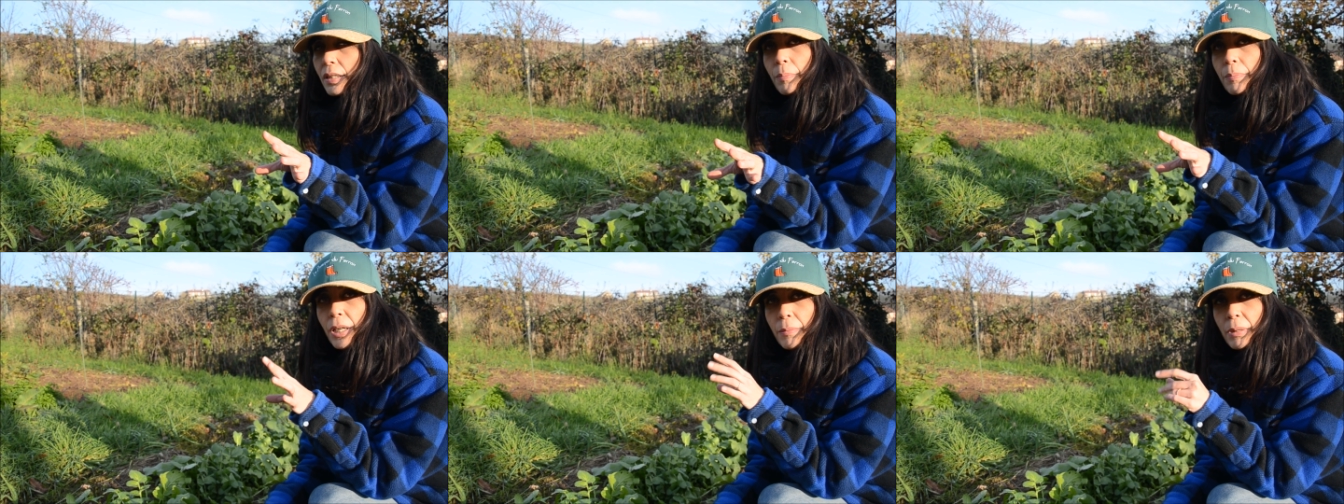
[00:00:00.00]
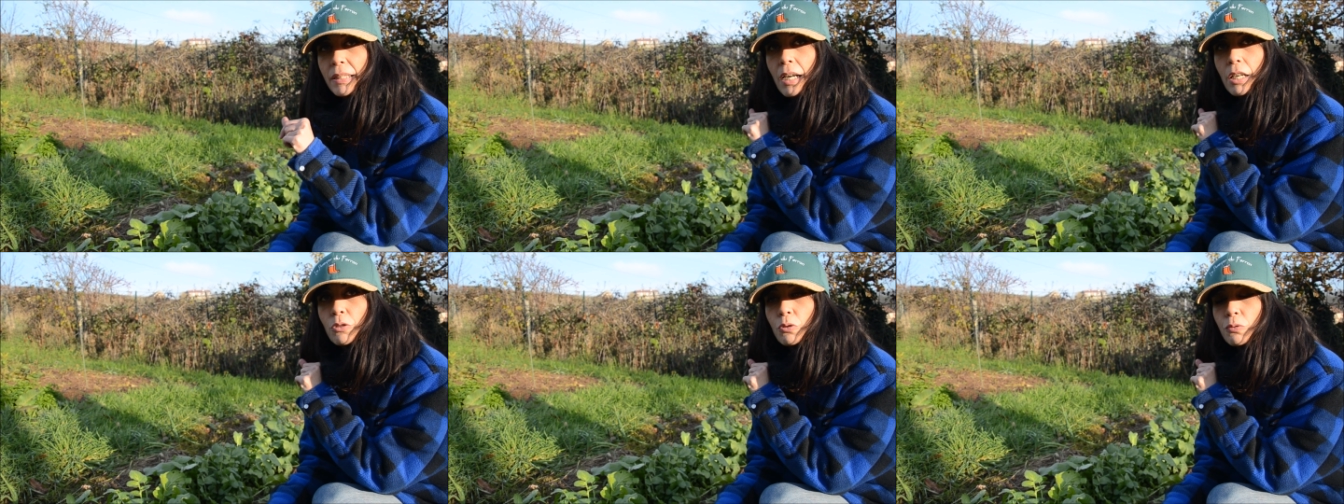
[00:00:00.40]
Ça me
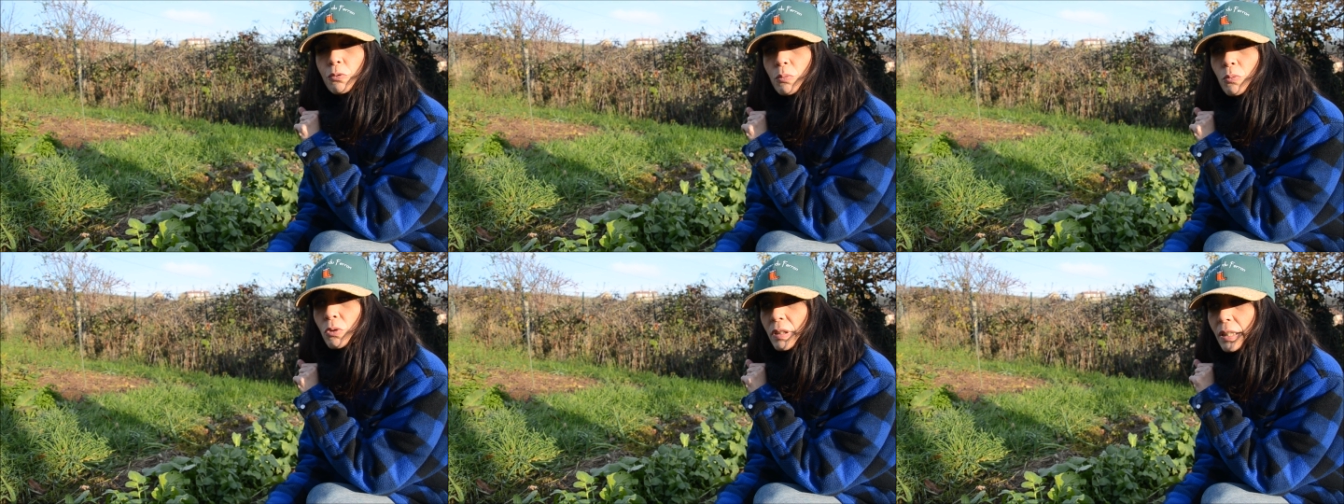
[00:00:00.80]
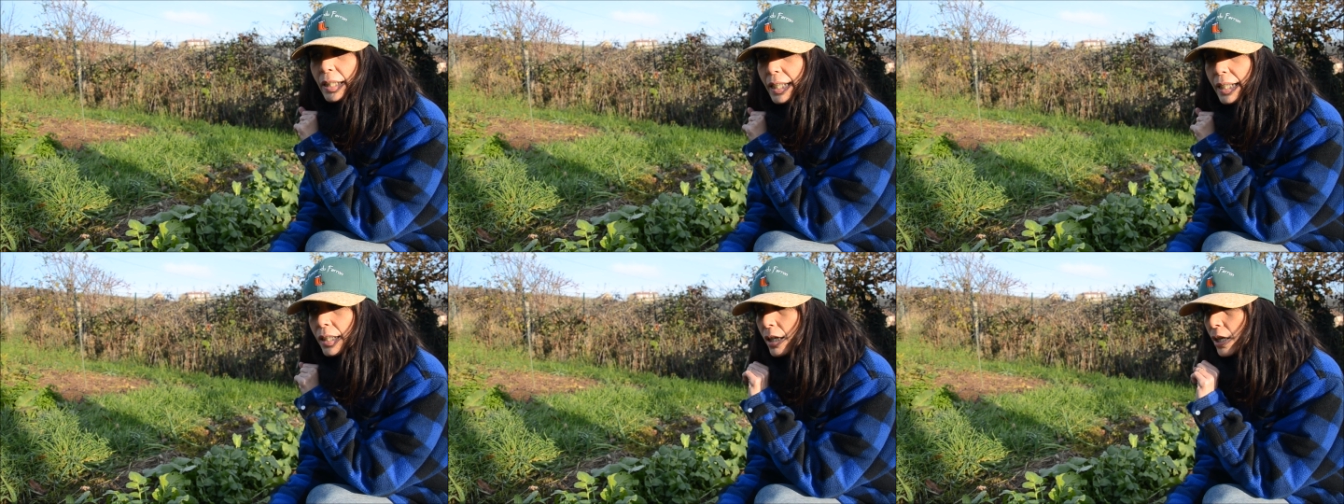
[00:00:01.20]
permettra de vous
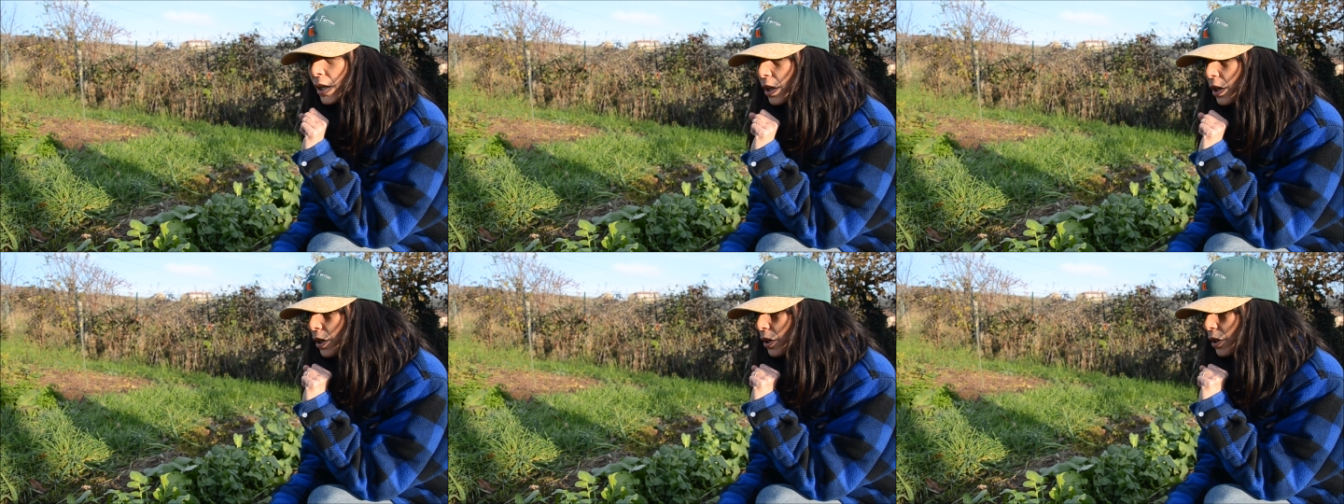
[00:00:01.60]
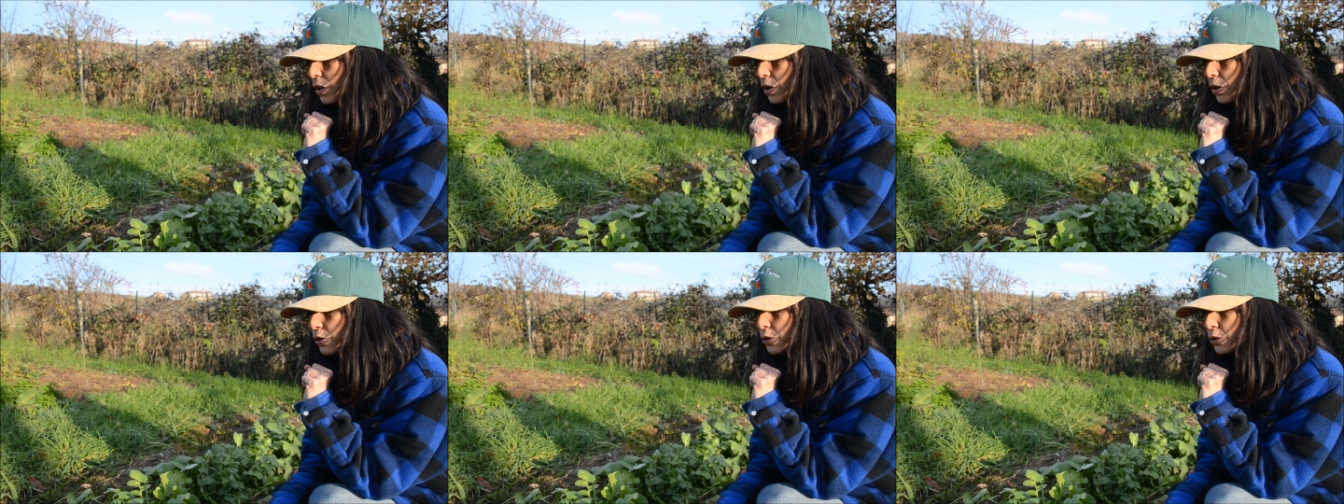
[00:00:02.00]
montrer
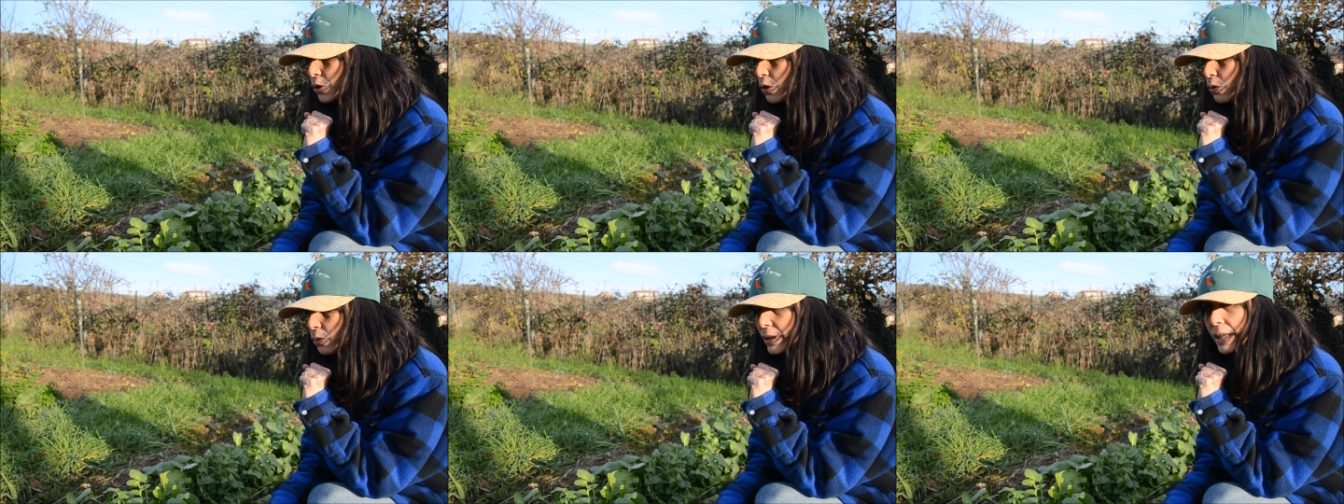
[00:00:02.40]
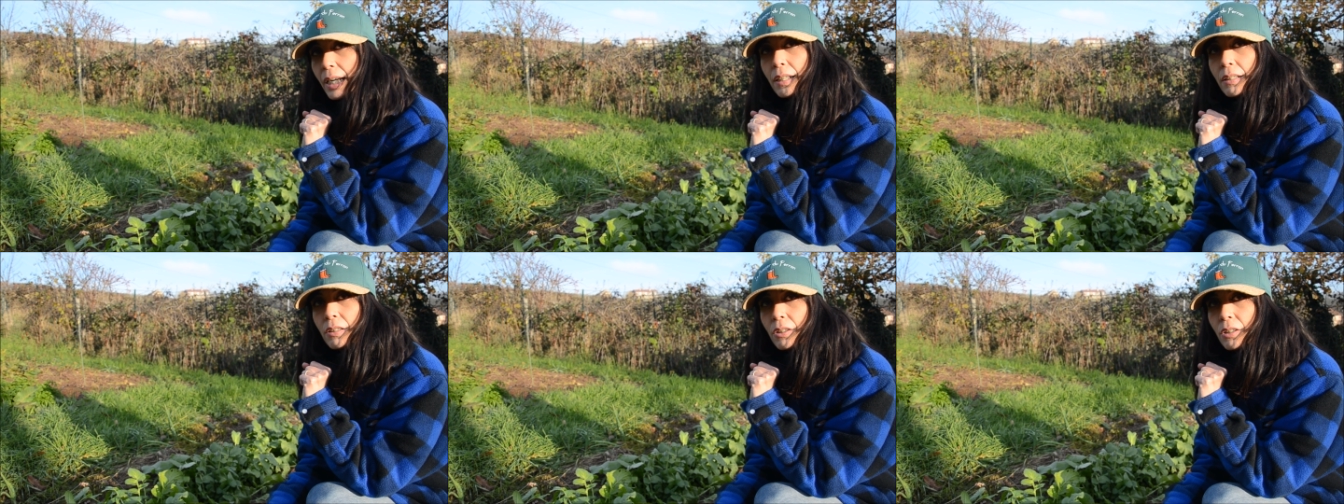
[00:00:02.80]
ce que l'on
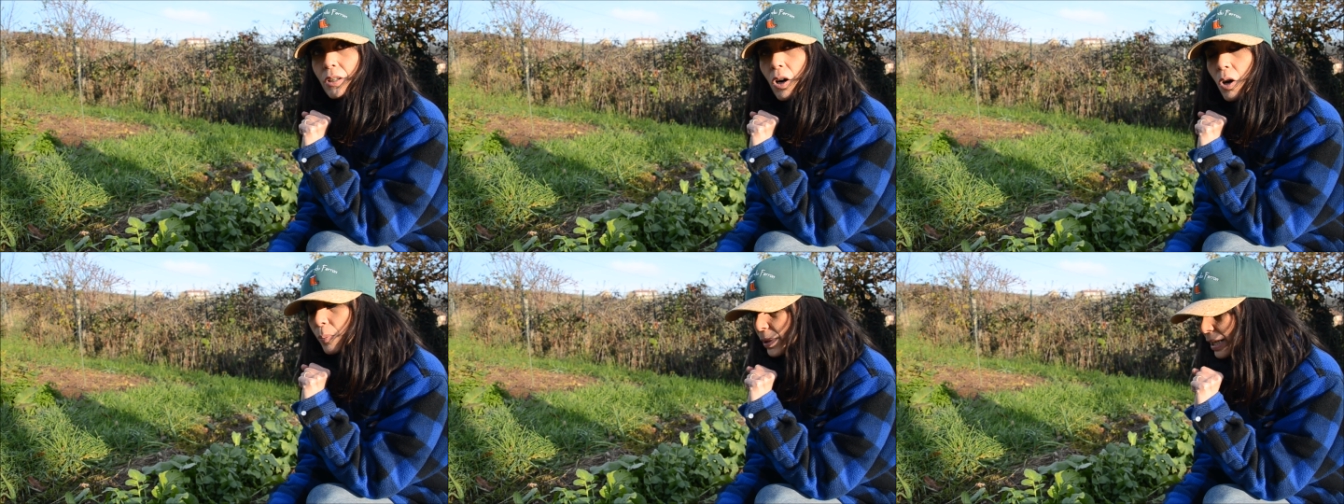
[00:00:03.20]
a en